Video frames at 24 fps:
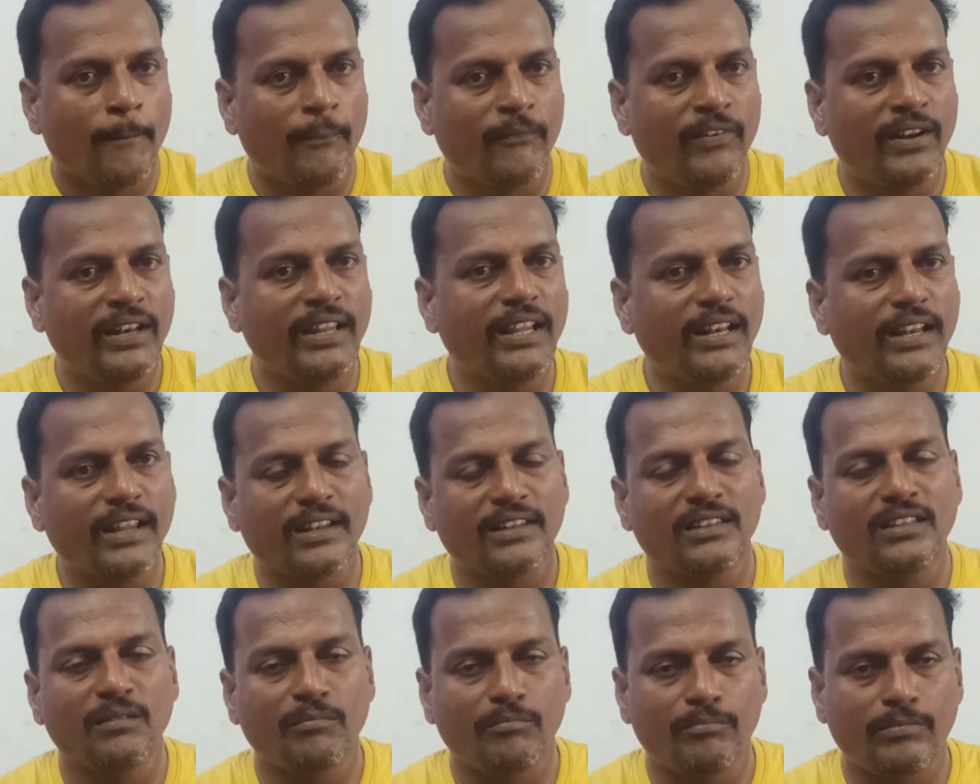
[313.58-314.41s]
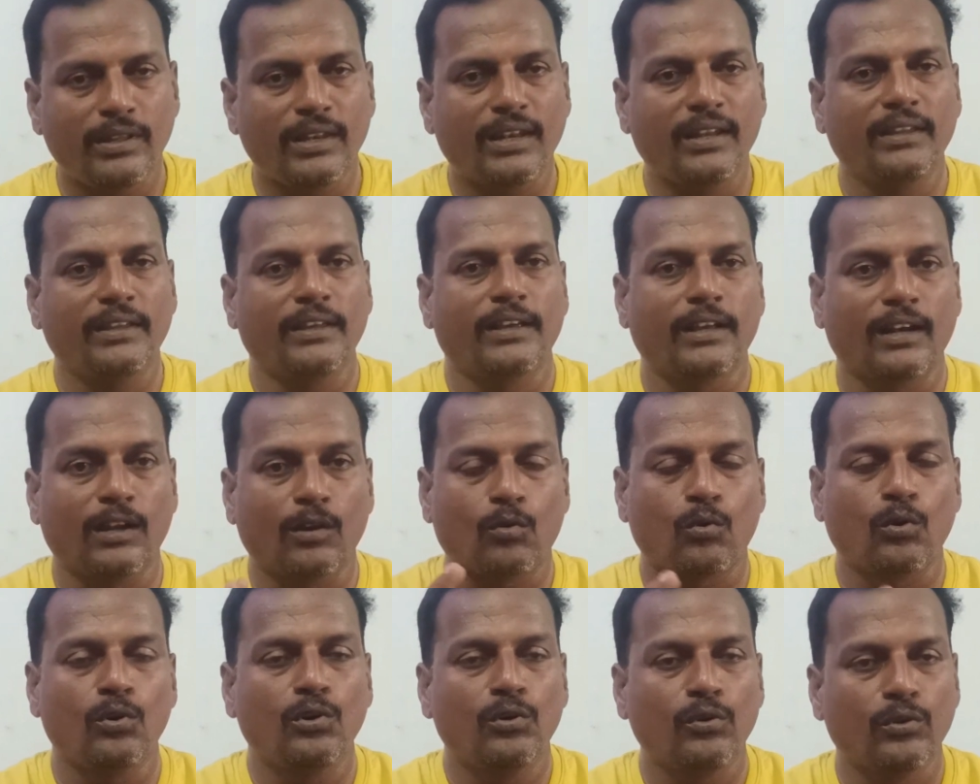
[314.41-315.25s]
வெளியிலேருந்து பீரங்கிகளை
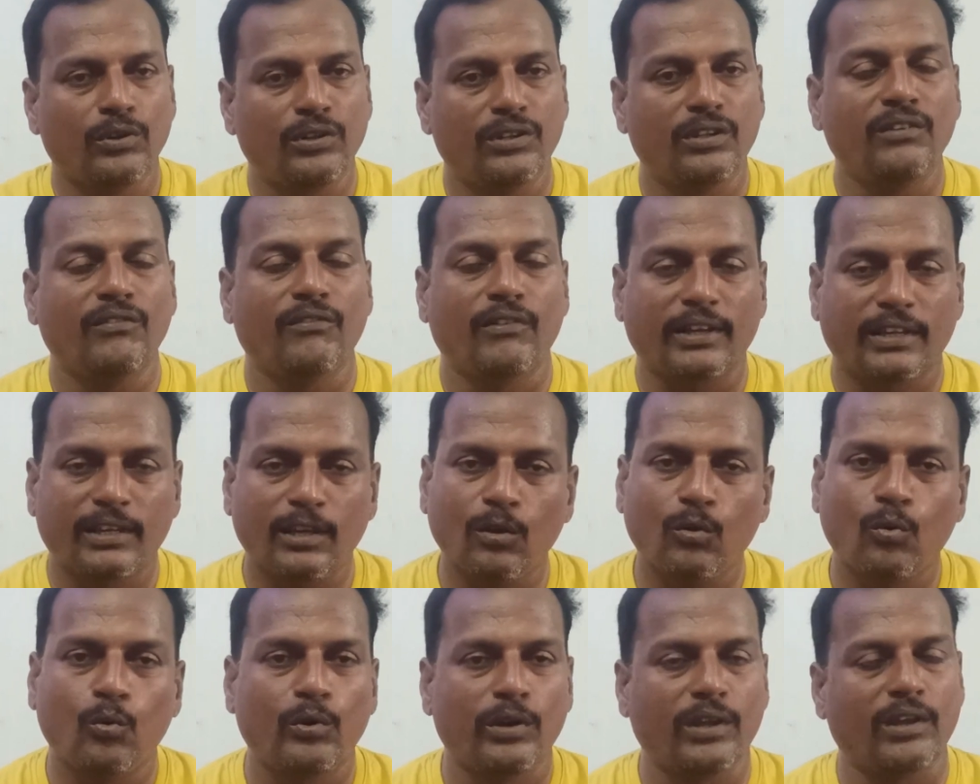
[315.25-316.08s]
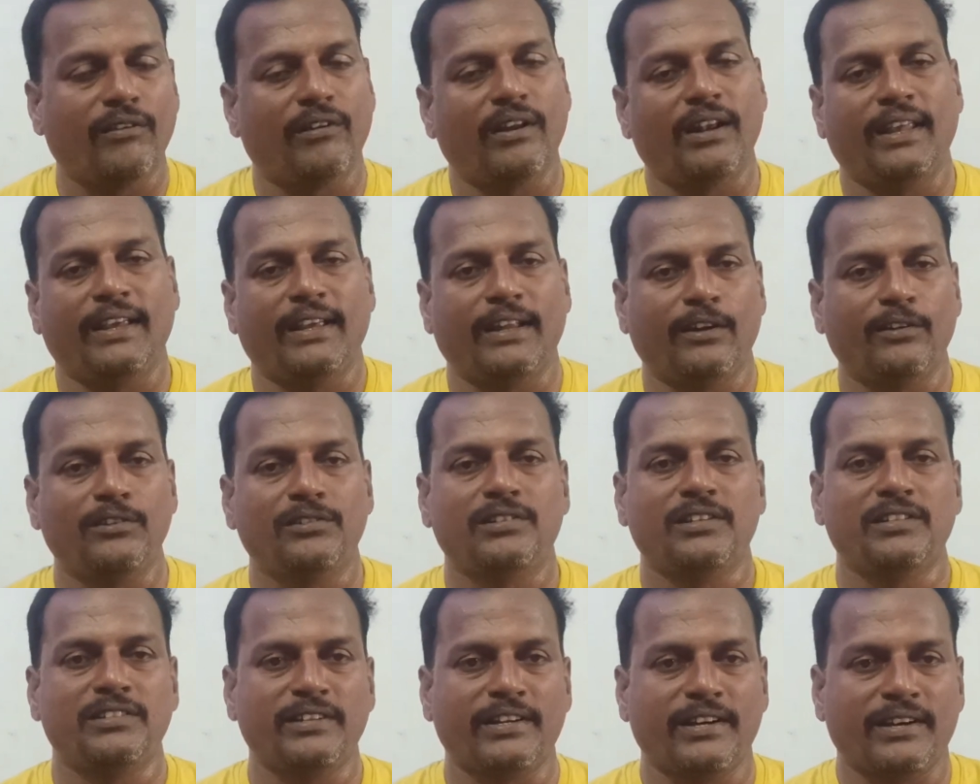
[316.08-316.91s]
கொண்டு வந்து வைக்கக்கூடிய வேலைகளும்
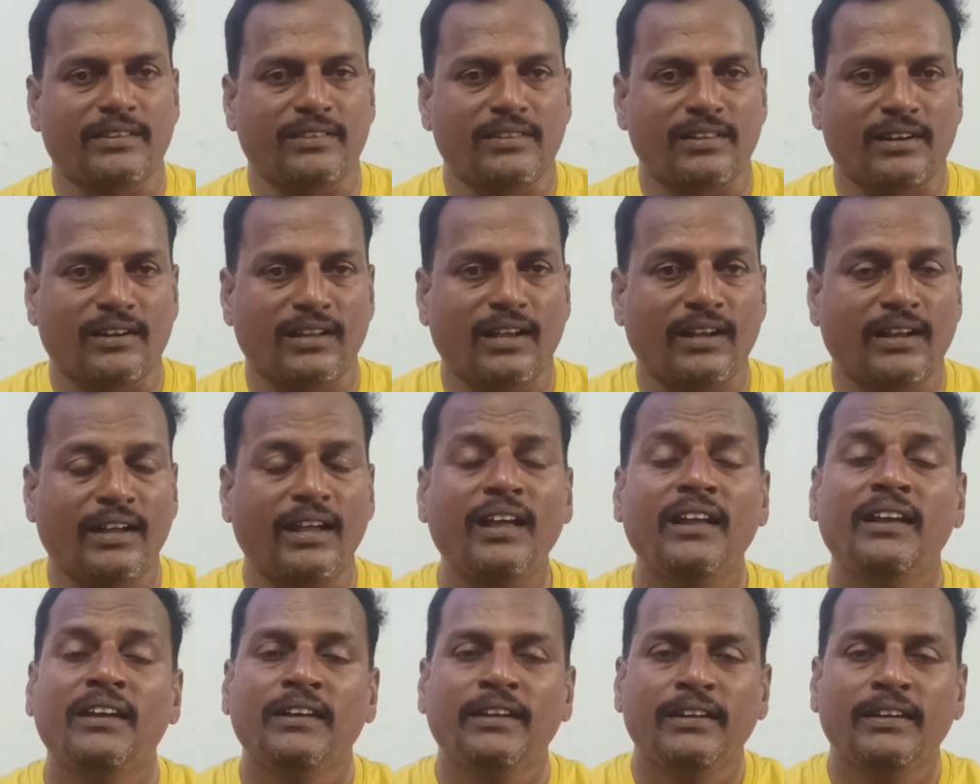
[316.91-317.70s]
செஞ்சுக்கிட்டு இருந்திருக்காங்க